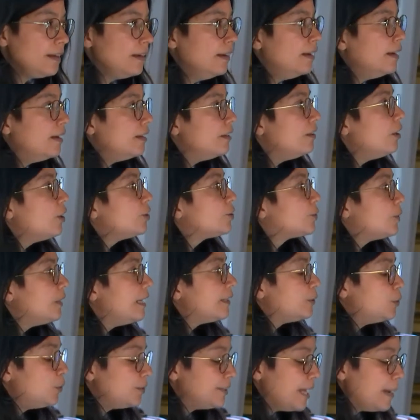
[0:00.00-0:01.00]
lorsque la
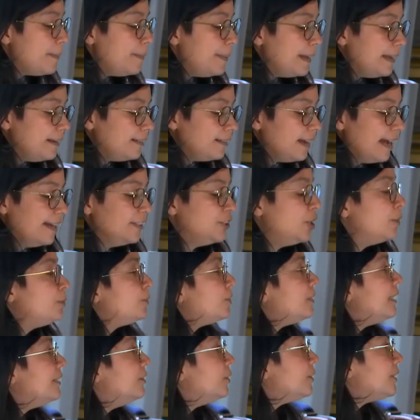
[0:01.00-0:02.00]
Cour d'appel adopte
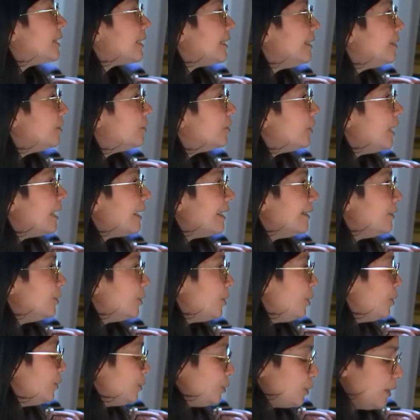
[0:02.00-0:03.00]
la doctrine de l'arrêt de
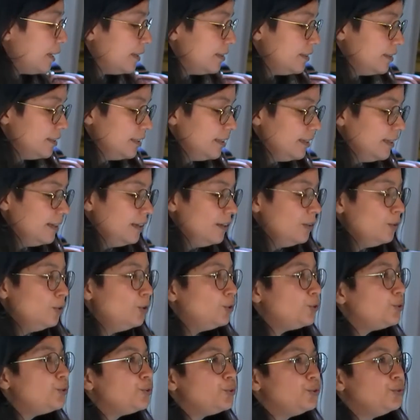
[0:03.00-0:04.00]
renvoi, le
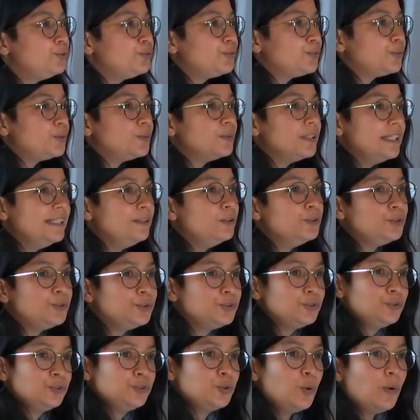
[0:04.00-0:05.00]
juge du fond et le juge
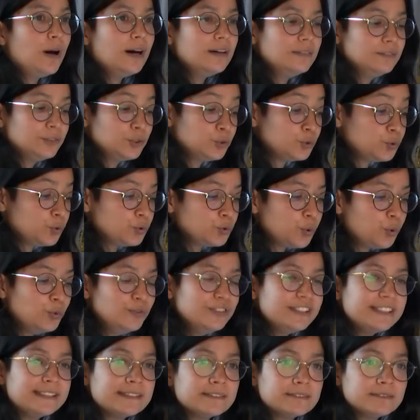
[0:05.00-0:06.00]
du droit se sont
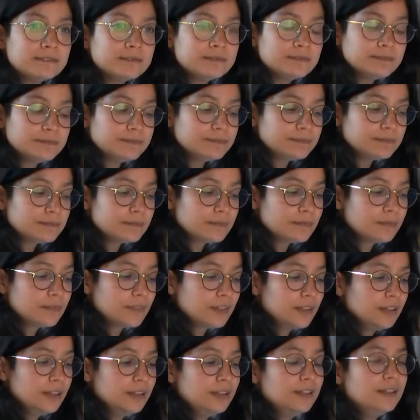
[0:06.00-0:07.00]
trouvés.
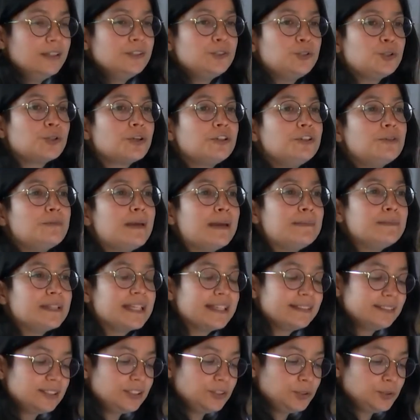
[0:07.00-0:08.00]
Sur une même
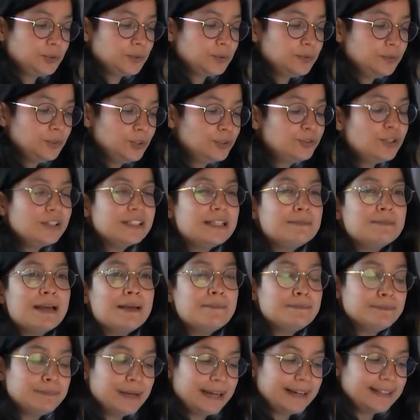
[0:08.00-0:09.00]
question, devant les
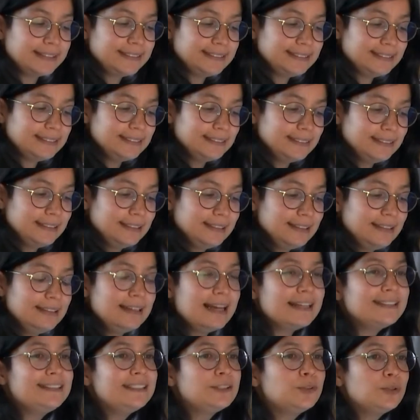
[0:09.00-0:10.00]
mêmes parties,
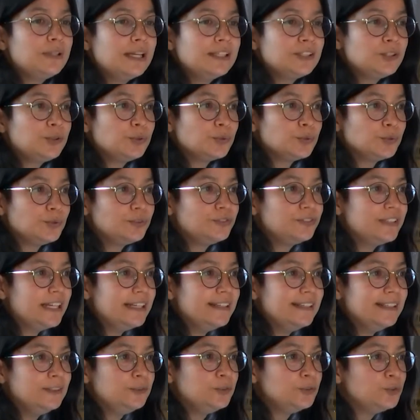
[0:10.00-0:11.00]
l'articulation du fait
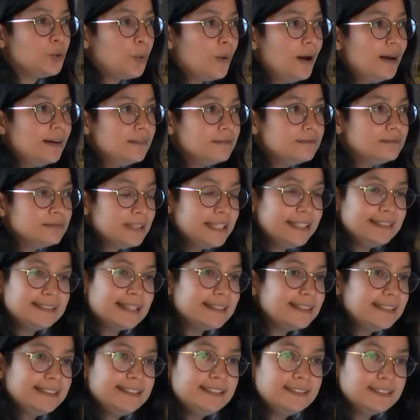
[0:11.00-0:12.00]
et du droit est
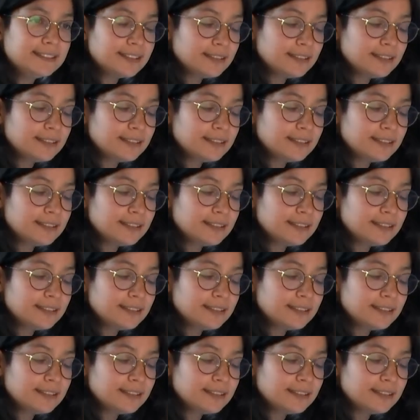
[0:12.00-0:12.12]
acquise.